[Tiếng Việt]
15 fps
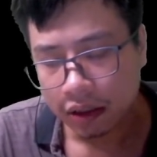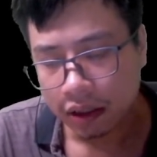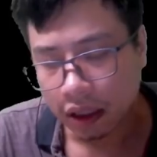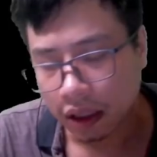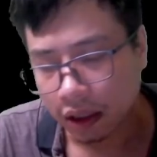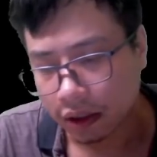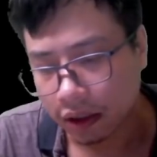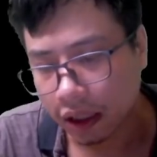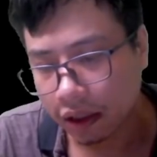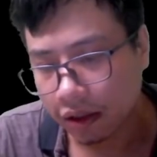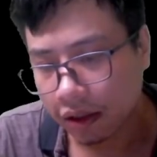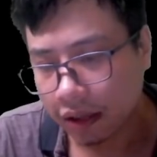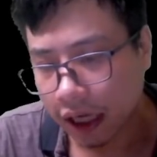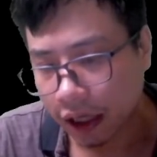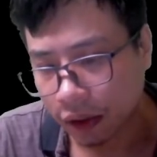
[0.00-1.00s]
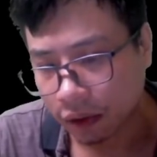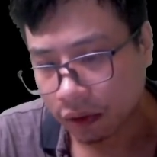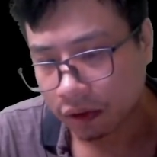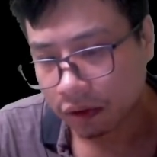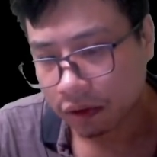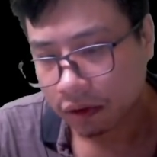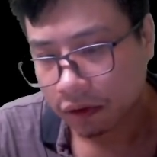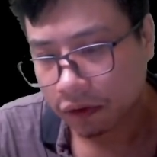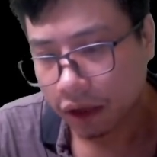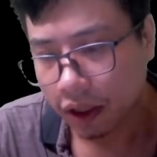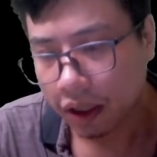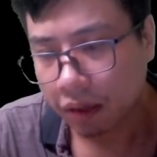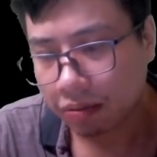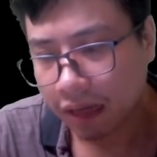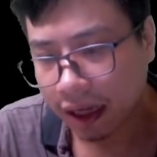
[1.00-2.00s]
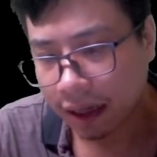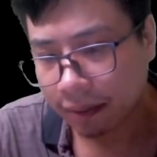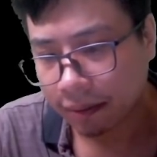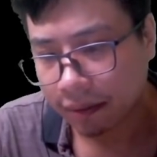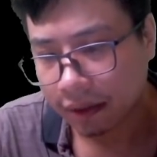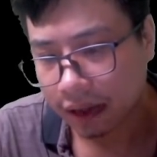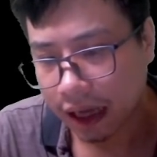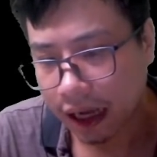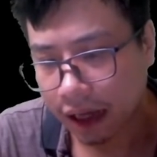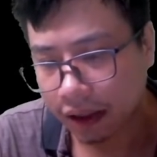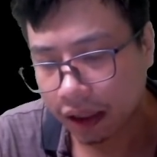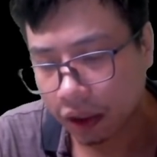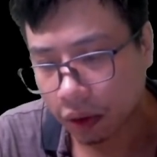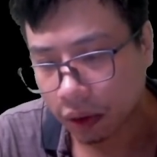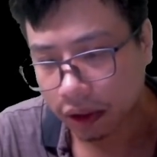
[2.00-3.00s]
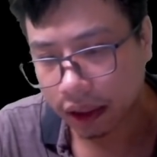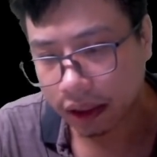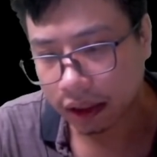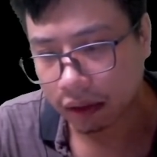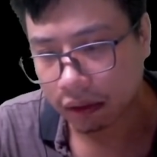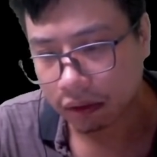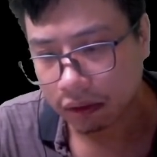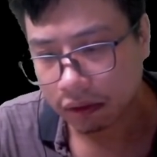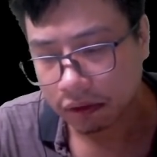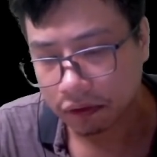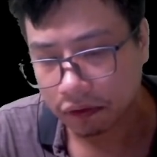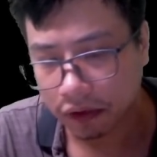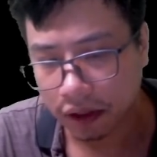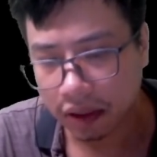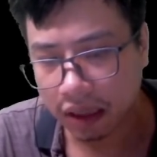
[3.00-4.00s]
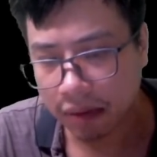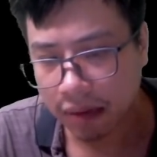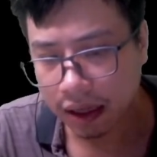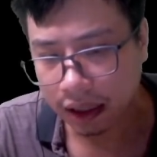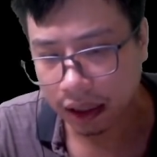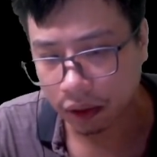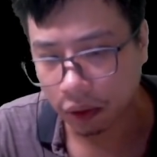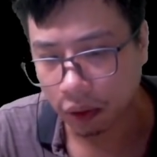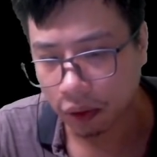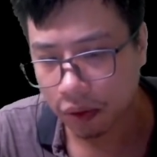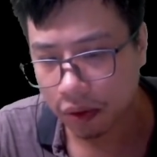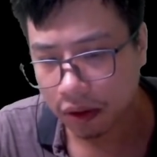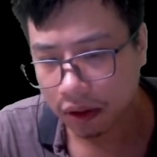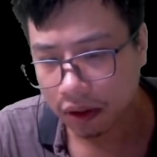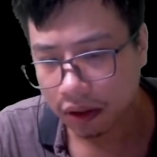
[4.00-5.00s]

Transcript: Ở Tiên Cương Đại Lục, phía đông nam là nơi của tiên tộc, phía tây bắc là cổ quốc.